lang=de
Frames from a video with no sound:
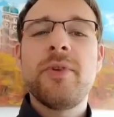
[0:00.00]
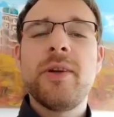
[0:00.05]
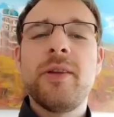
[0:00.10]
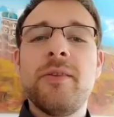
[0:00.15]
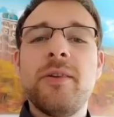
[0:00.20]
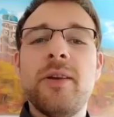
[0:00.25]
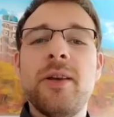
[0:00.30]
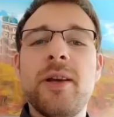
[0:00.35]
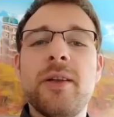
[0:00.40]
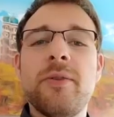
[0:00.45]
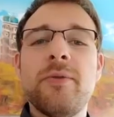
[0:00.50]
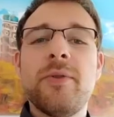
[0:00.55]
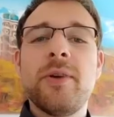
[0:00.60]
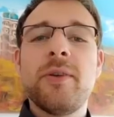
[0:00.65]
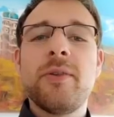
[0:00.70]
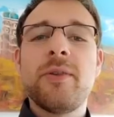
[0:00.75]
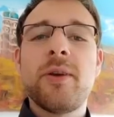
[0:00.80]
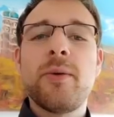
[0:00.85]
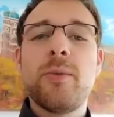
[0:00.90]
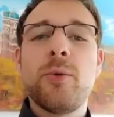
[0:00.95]
Wenn Sie
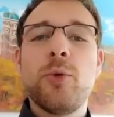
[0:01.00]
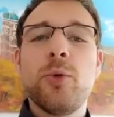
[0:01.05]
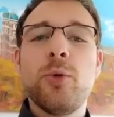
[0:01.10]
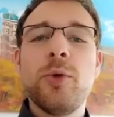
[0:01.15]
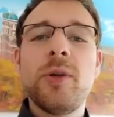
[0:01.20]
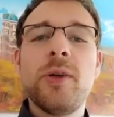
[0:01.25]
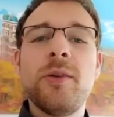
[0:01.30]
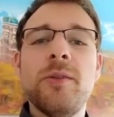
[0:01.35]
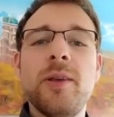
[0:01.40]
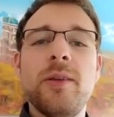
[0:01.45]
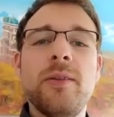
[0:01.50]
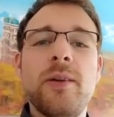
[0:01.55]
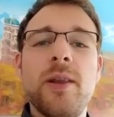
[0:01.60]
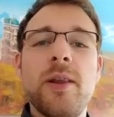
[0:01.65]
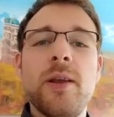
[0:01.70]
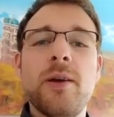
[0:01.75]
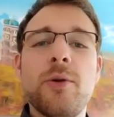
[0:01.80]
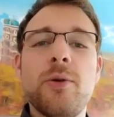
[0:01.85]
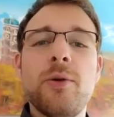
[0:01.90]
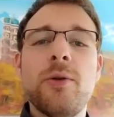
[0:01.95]
etwas am Grundgesetz
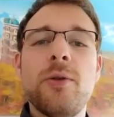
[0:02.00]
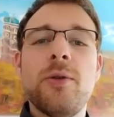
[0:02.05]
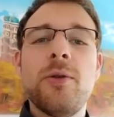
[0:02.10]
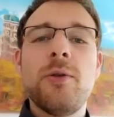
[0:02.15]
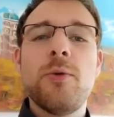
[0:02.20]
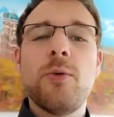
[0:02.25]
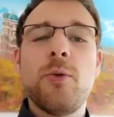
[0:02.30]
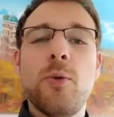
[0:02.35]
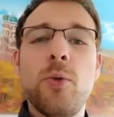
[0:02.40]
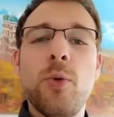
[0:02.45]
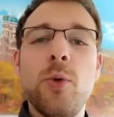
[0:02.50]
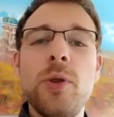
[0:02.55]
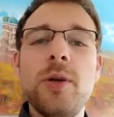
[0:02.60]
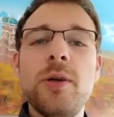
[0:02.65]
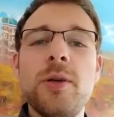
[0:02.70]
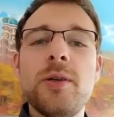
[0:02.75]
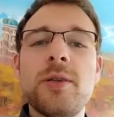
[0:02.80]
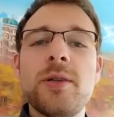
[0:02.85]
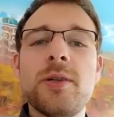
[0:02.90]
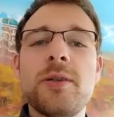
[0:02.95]
ändern könnten,
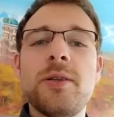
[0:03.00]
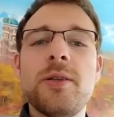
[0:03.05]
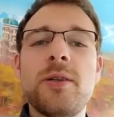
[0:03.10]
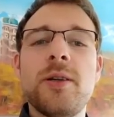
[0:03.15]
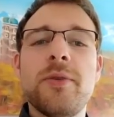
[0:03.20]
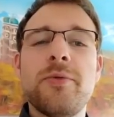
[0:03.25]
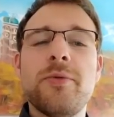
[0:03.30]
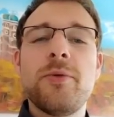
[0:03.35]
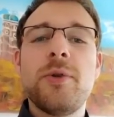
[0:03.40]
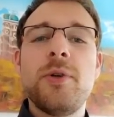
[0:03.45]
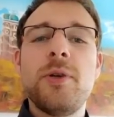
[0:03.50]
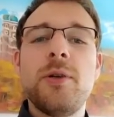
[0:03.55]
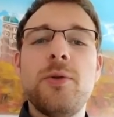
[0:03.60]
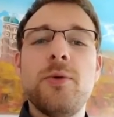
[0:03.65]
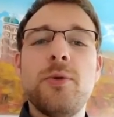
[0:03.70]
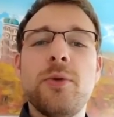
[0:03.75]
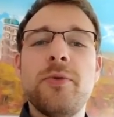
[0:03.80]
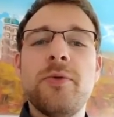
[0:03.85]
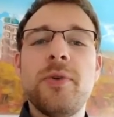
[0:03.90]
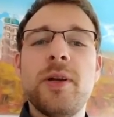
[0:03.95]
ohne dass Sie dafür die
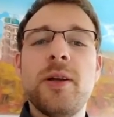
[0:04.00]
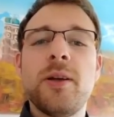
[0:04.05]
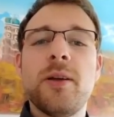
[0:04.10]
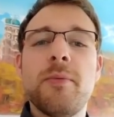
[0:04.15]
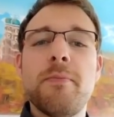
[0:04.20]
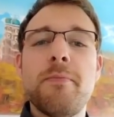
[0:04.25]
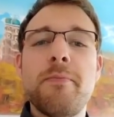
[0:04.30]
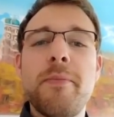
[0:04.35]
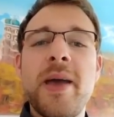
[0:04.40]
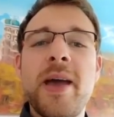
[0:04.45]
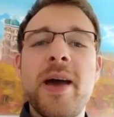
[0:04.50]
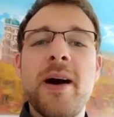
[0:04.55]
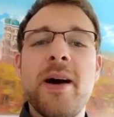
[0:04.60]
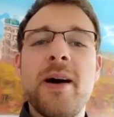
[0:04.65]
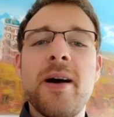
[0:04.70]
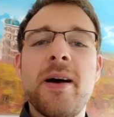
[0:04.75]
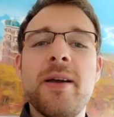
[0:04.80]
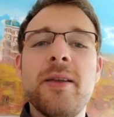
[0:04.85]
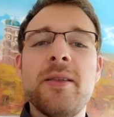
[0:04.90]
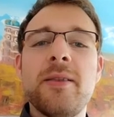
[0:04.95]
notwendigen
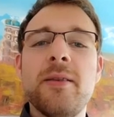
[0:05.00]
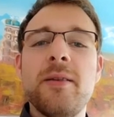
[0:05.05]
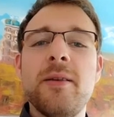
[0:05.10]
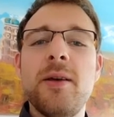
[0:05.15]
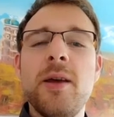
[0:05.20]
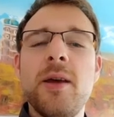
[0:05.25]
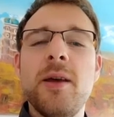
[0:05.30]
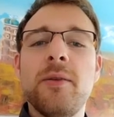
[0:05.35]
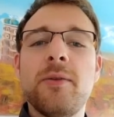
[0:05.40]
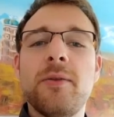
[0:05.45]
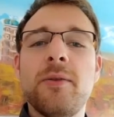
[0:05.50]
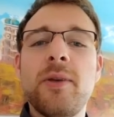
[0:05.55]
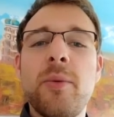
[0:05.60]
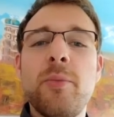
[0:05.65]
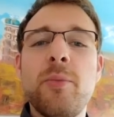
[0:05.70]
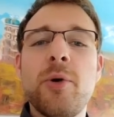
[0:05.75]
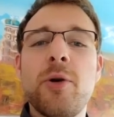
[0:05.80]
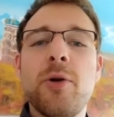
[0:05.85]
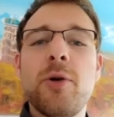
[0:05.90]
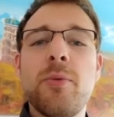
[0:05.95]
Mehrheiten
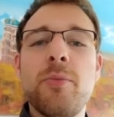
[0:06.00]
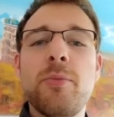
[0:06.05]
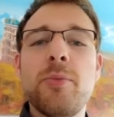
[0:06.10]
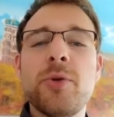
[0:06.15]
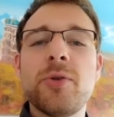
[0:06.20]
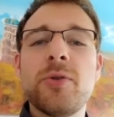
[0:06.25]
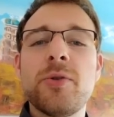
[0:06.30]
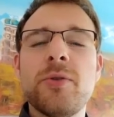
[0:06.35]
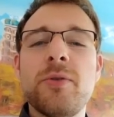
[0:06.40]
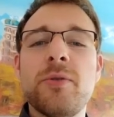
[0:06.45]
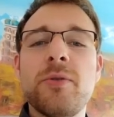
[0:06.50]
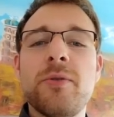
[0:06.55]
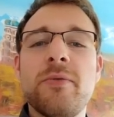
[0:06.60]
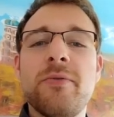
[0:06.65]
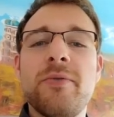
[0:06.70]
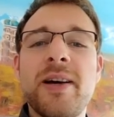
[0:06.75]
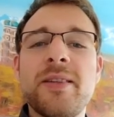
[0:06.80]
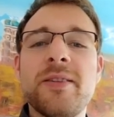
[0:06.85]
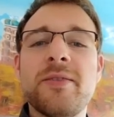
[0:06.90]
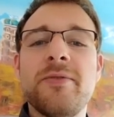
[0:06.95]
zusammenbekommen müssten,
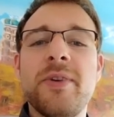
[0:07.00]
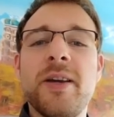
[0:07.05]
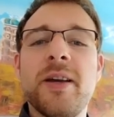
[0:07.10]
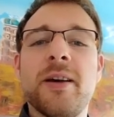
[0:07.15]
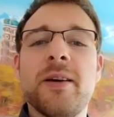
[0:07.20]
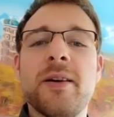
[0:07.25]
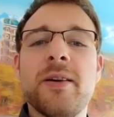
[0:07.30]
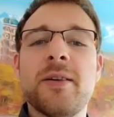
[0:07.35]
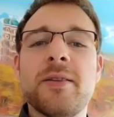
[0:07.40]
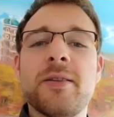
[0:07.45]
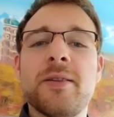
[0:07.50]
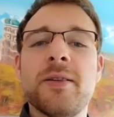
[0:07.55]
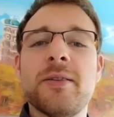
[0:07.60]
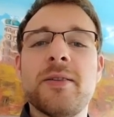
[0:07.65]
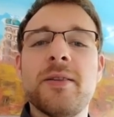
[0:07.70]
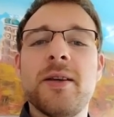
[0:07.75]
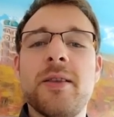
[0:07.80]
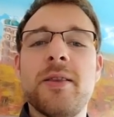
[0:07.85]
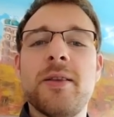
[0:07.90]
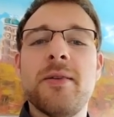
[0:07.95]
was wäre es, das
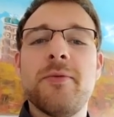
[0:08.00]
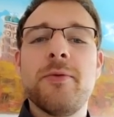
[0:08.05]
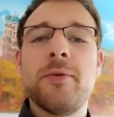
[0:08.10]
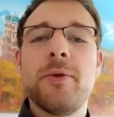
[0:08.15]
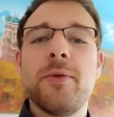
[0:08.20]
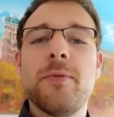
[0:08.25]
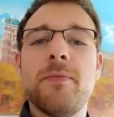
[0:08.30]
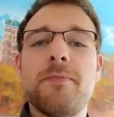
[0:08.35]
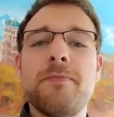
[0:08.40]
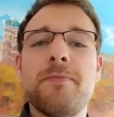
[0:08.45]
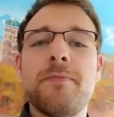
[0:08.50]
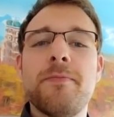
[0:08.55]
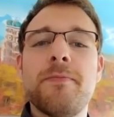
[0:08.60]
Sie ändern würden?